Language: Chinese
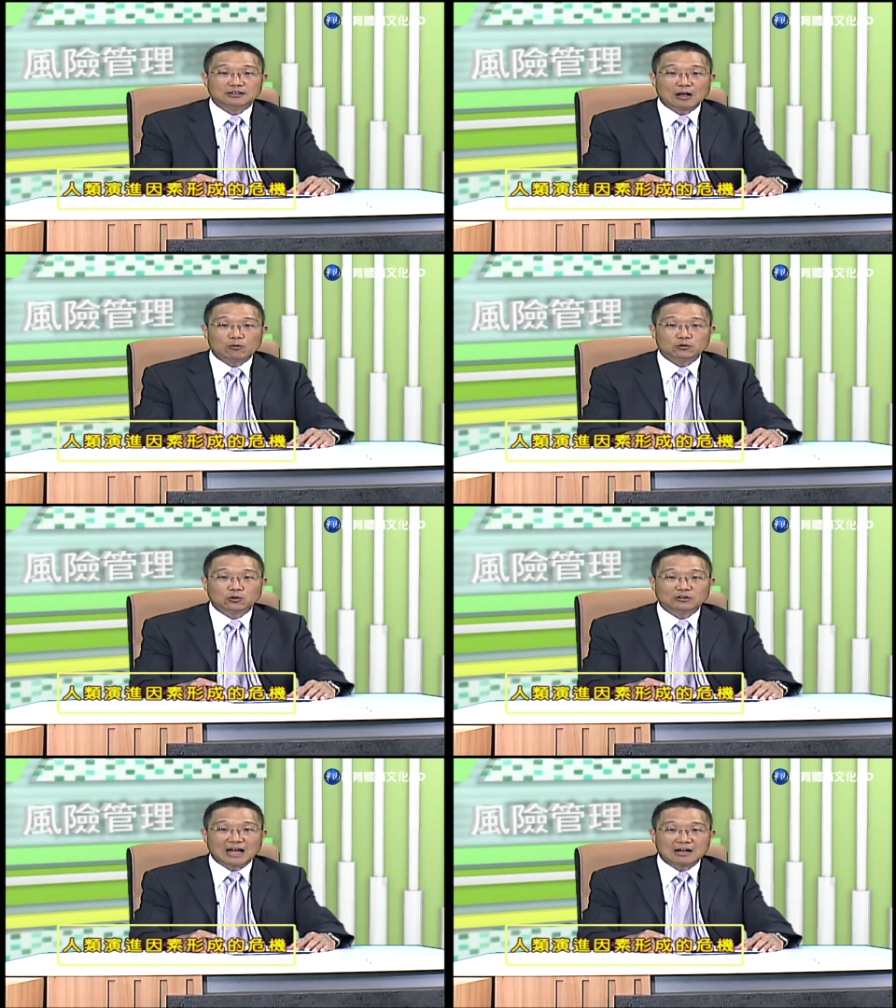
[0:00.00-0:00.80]
太空
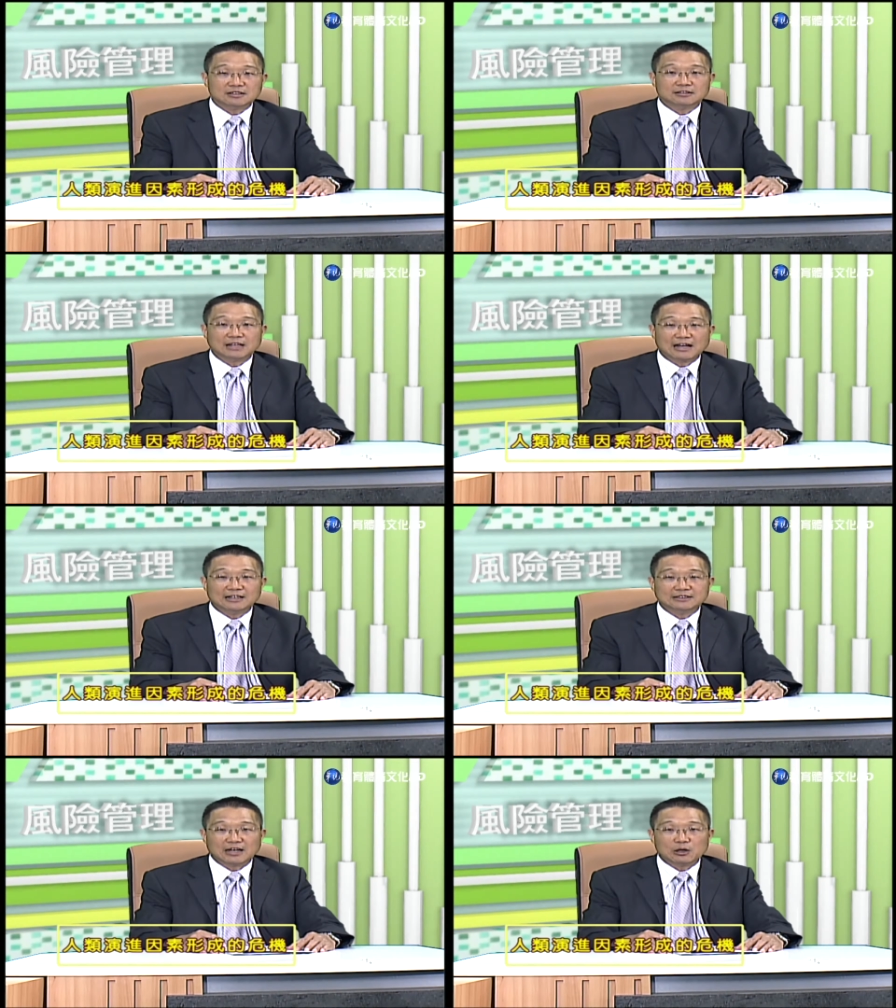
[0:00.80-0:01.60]
说，当时大
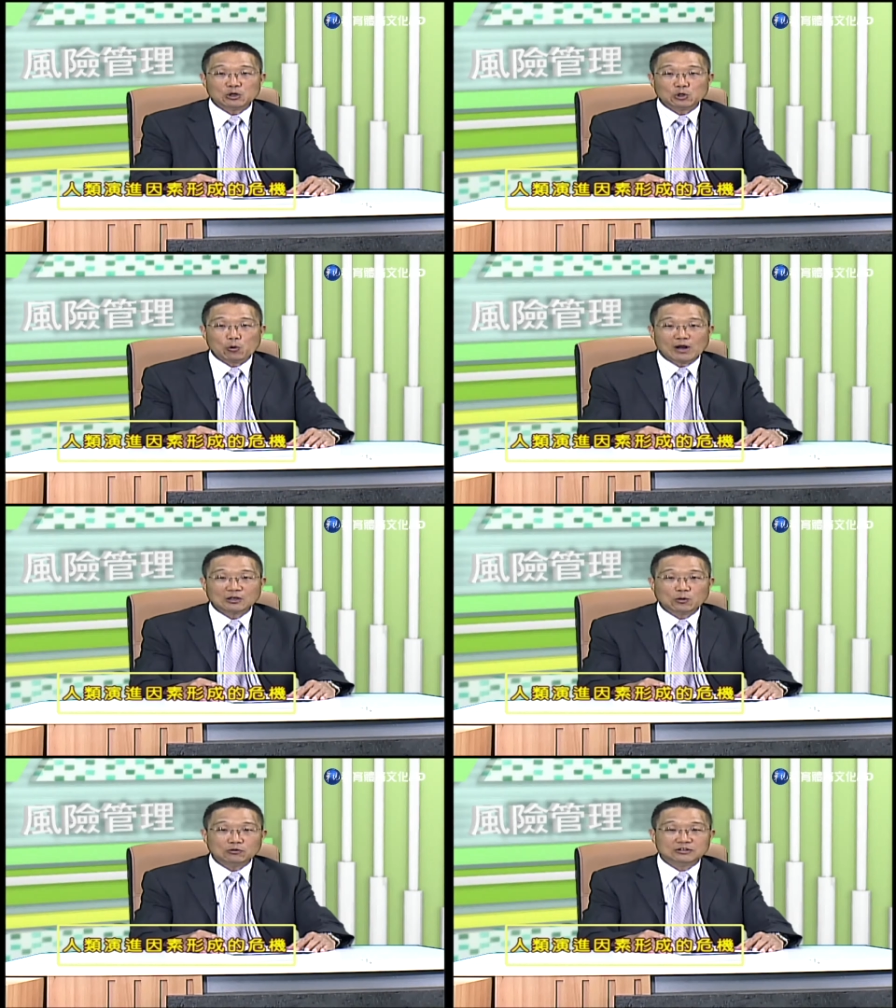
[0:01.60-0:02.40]
约在六
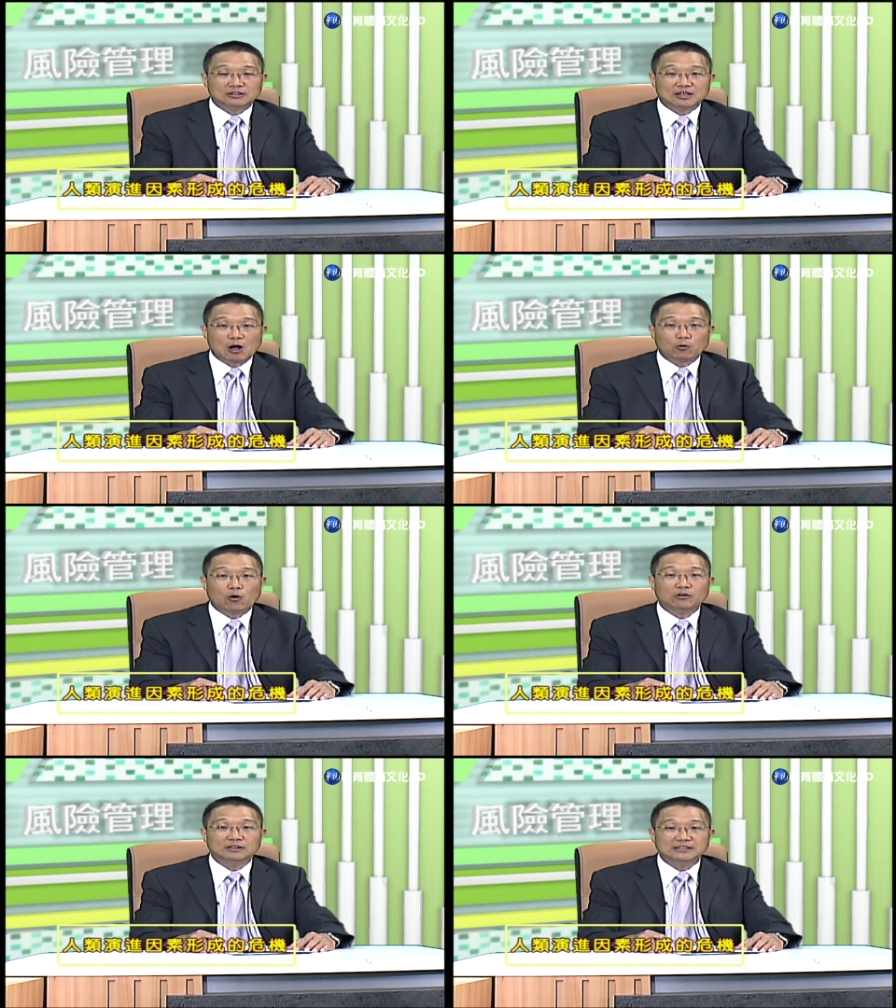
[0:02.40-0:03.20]
万公尺的高
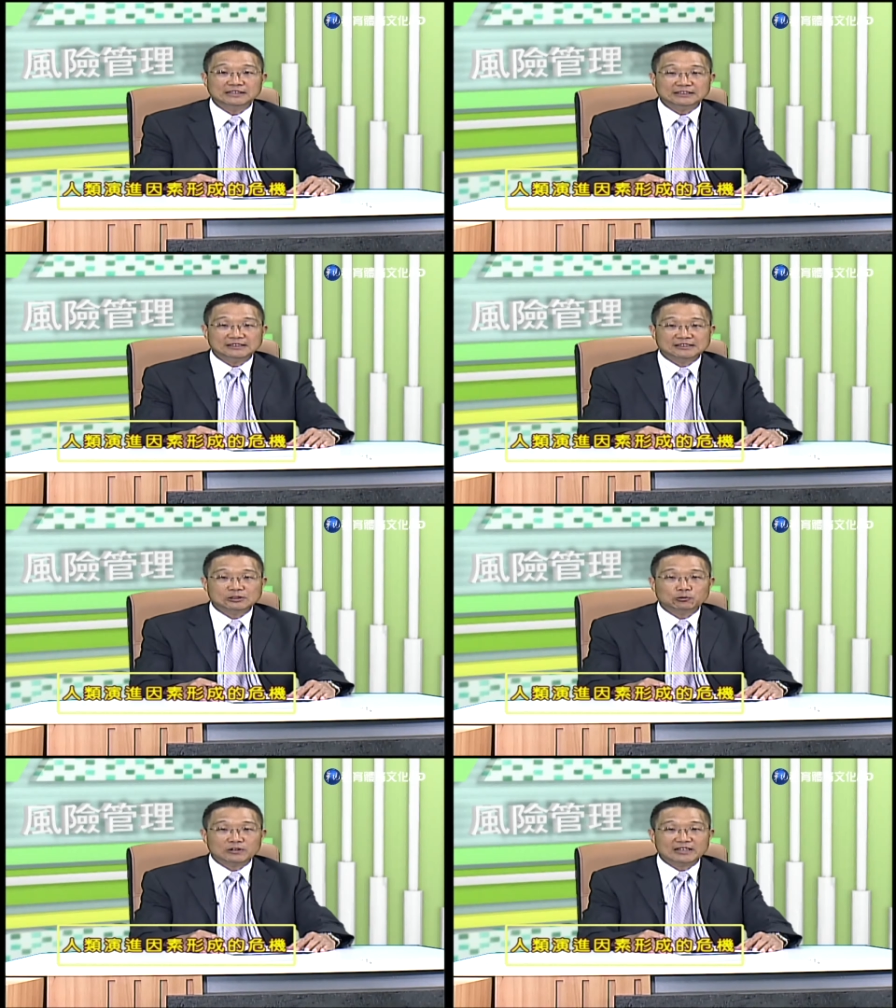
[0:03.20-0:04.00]
空，以时
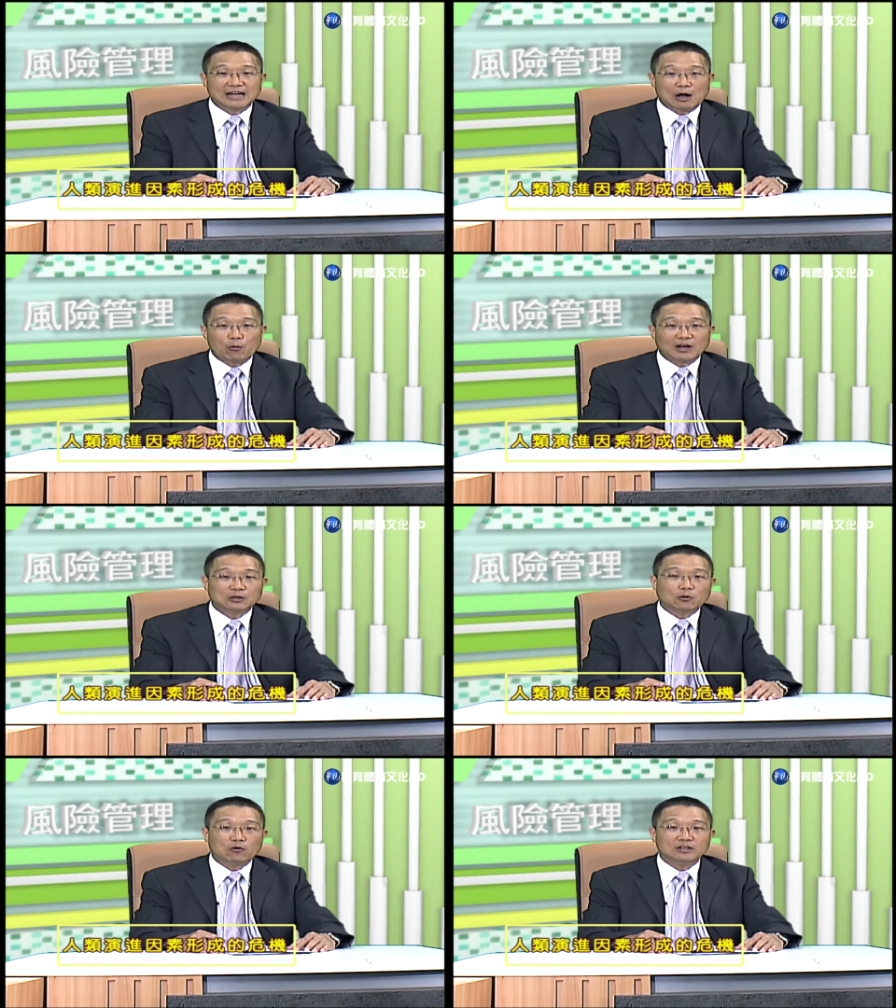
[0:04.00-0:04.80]
速两万
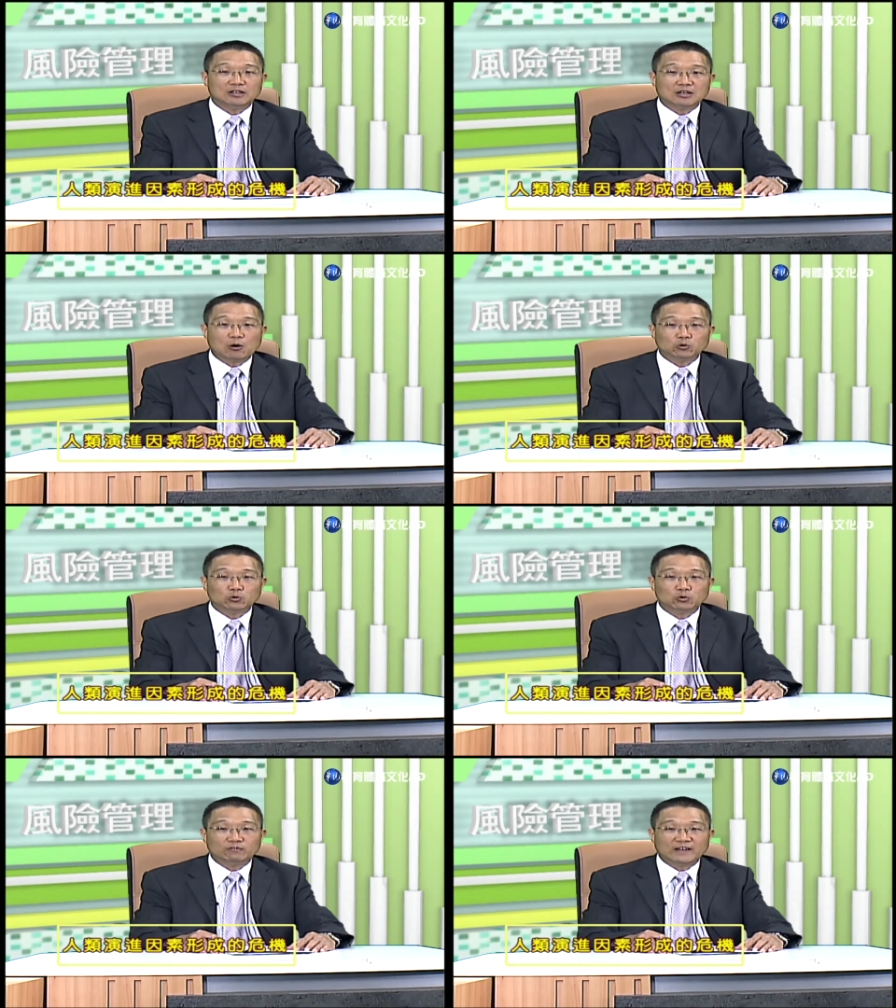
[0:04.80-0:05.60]
公里的高
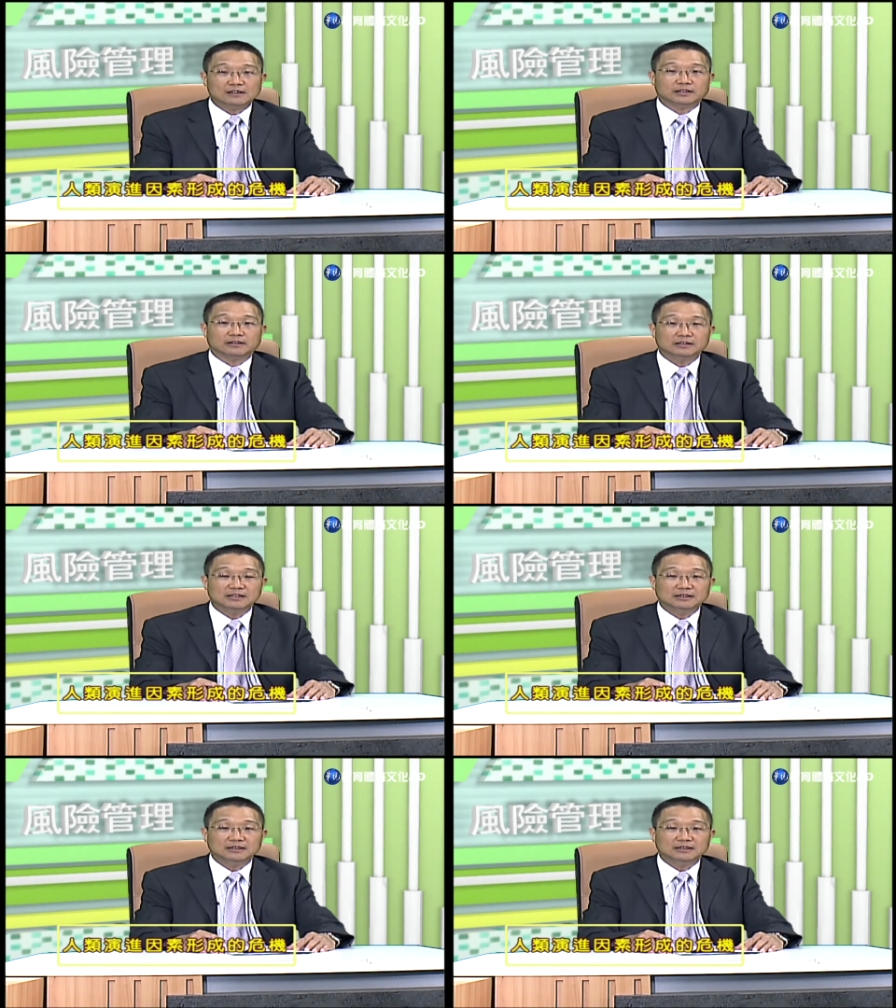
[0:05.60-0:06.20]
速飞行。